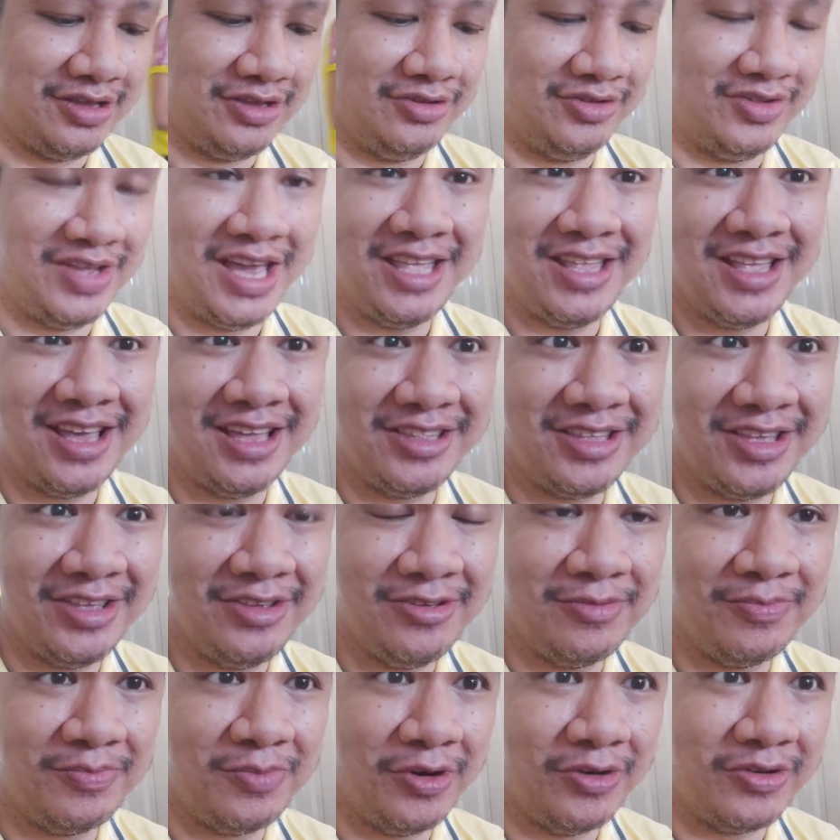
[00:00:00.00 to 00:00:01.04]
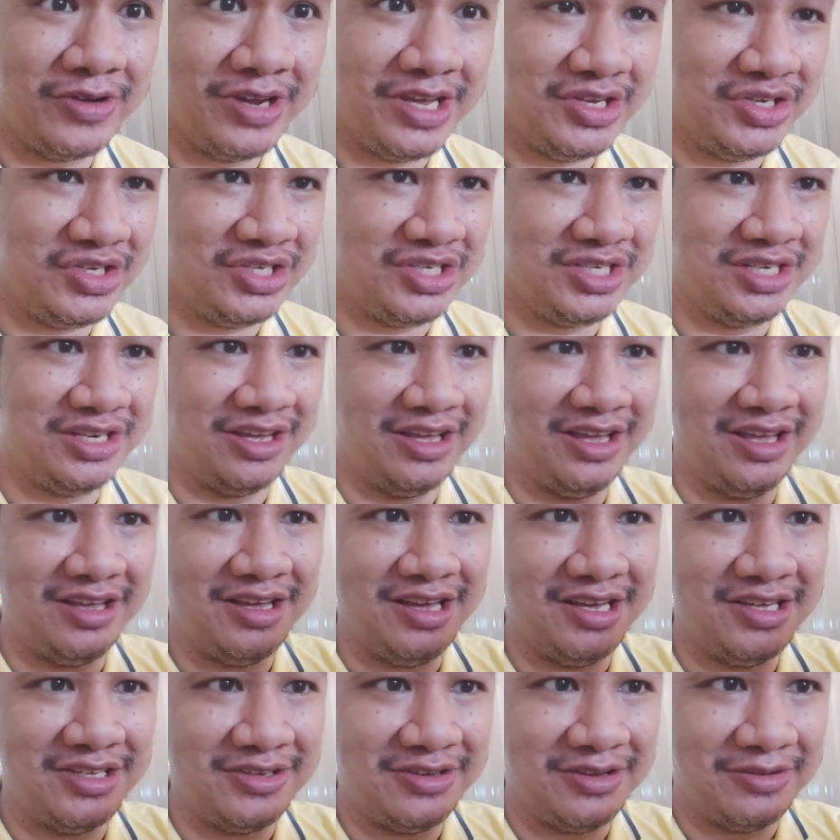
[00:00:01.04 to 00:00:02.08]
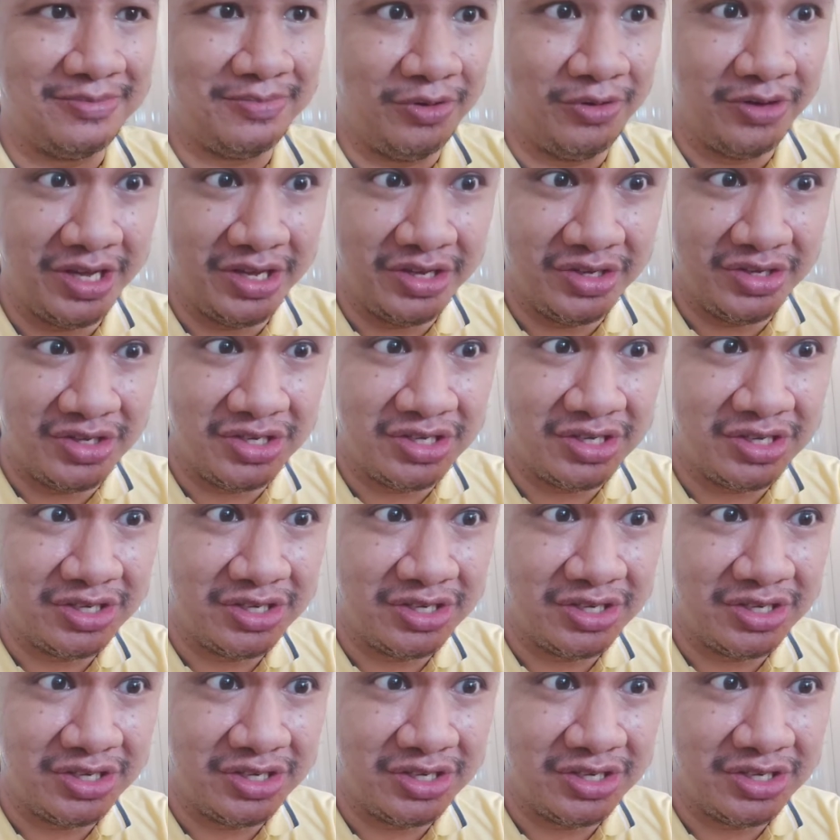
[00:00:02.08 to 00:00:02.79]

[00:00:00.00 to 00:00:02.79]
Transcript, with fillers: Hinahin natin yung porridge. Ayan guys, oh, porridge.